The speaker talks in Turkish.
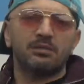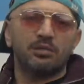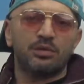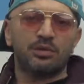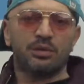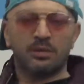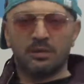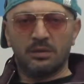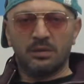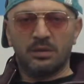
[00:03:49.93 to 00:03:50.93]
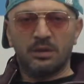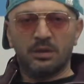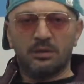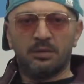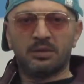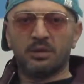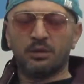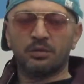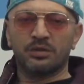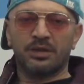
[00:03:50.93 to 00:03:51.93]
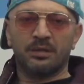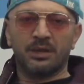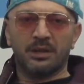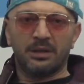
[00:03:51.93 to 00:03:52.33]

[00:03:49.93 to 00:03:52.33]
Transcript: Gümüşsuyu. Tamam. Radyomuz Efe abiye